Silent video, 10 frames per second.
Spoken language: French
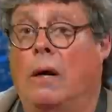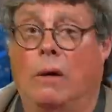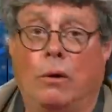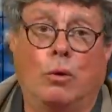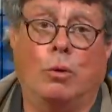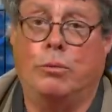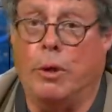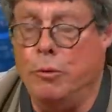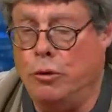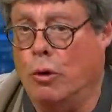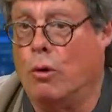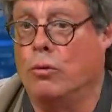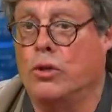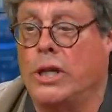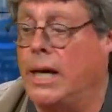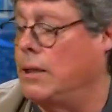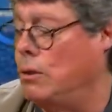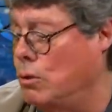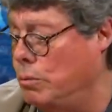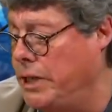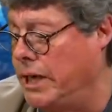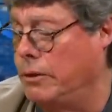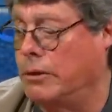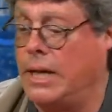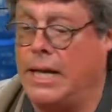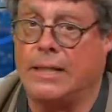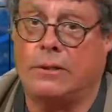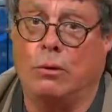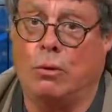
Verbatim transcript: euh, le groupe Commune de Kronstadt, le groupe Guerre de classe,